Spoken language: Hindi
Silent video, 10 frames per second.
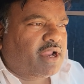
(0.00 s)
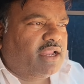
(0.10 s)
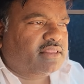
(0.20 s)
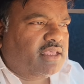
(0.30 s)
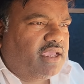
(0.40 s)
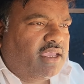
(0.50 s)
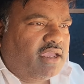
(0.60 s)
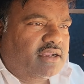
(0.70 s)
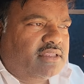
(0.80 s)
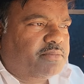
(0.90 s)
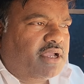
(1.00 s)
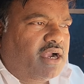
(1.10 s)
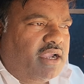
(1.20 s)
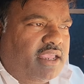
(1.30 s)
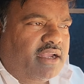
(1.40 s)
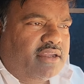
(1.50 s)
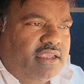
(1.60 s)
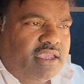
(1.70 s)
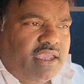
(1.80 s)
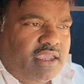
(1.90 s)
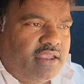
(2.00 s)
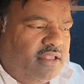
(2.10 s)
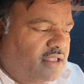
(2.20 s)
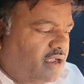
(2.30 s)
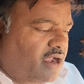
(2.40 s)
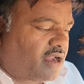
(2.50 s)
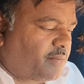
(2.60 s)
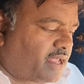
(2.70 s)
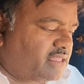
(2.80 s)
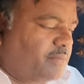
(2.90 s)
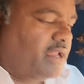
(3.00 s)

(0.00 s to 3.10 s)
बना लेते हैं अगर तब तक हट गया ठीक है खाना बनाते